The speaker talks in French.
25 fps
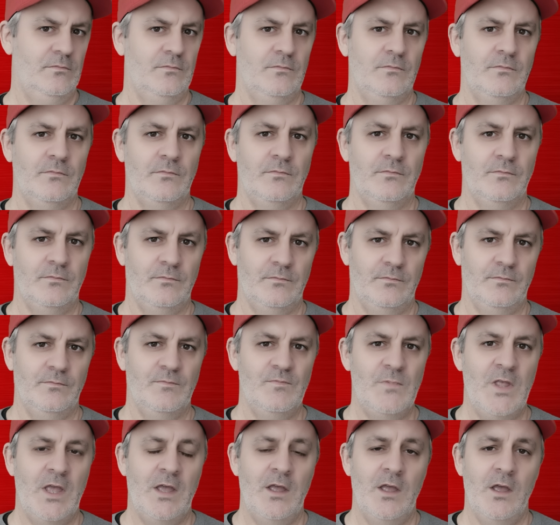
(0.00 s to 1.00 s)
Je mhm.
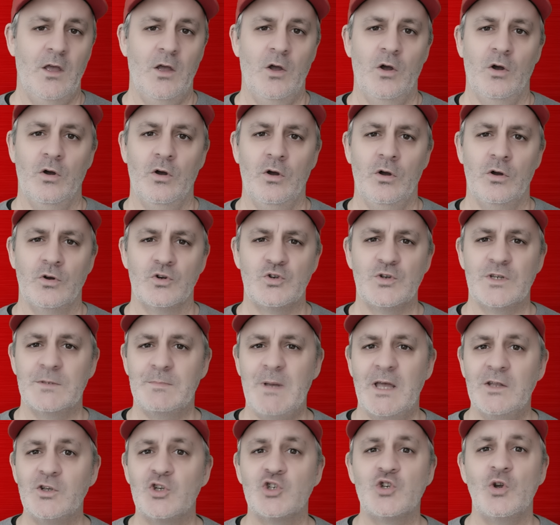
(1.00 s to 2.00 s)
euh, je sais
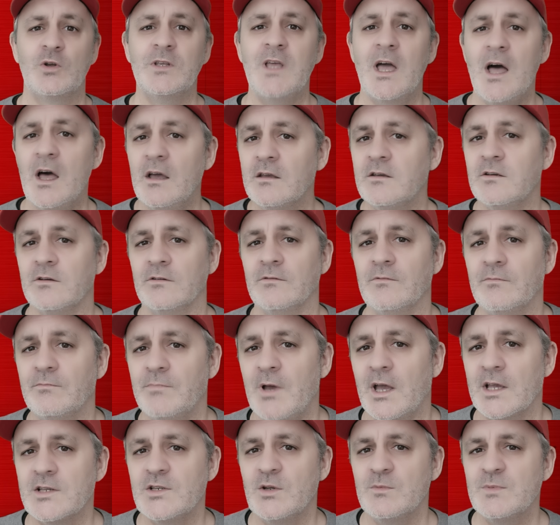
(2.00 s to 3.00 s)
pas, Choi
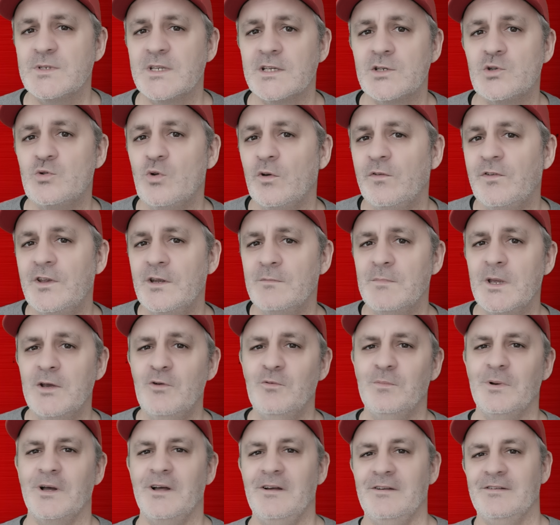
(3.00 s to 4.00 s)
par exemple, c'est surfilmé ou pas